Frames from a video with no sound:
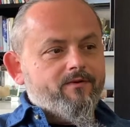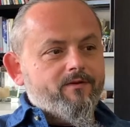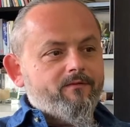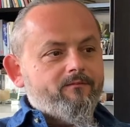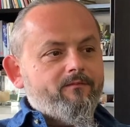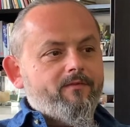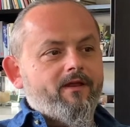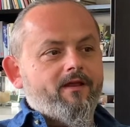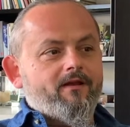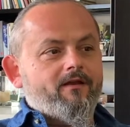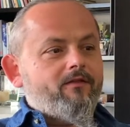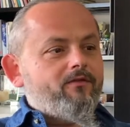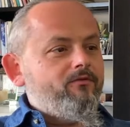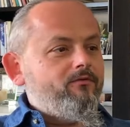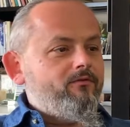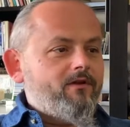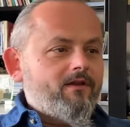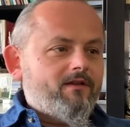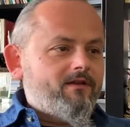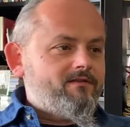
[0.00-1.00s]
per mia
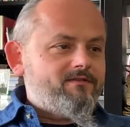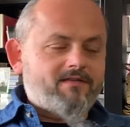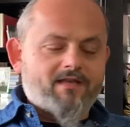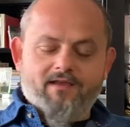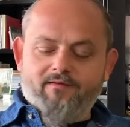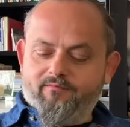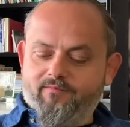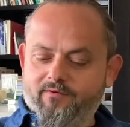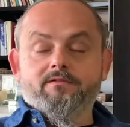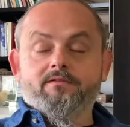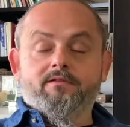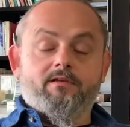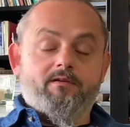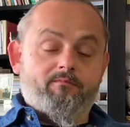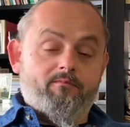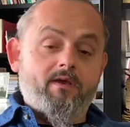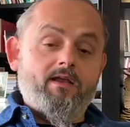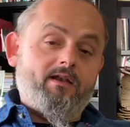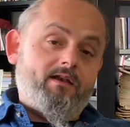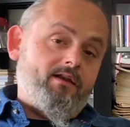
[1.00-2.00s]
natura da sempre, né
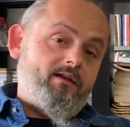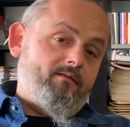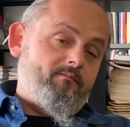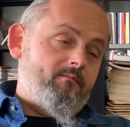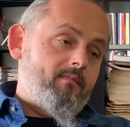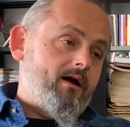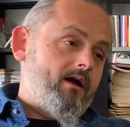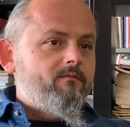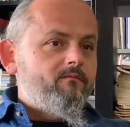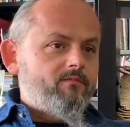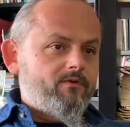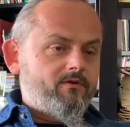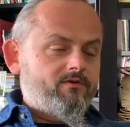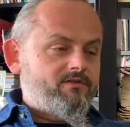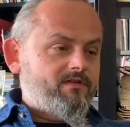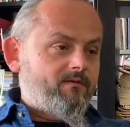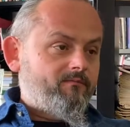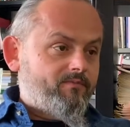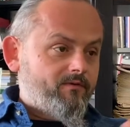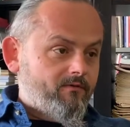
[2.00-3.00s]
bene né male, però ho
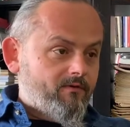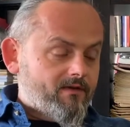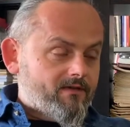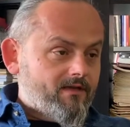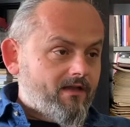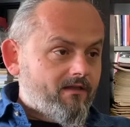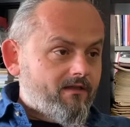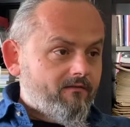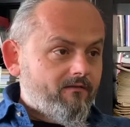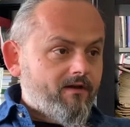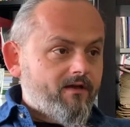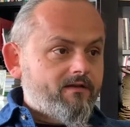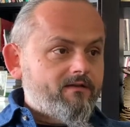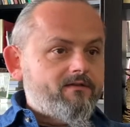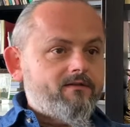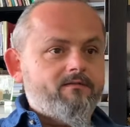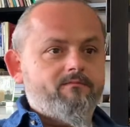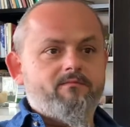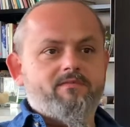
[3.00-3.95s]
sempre guardato avanti,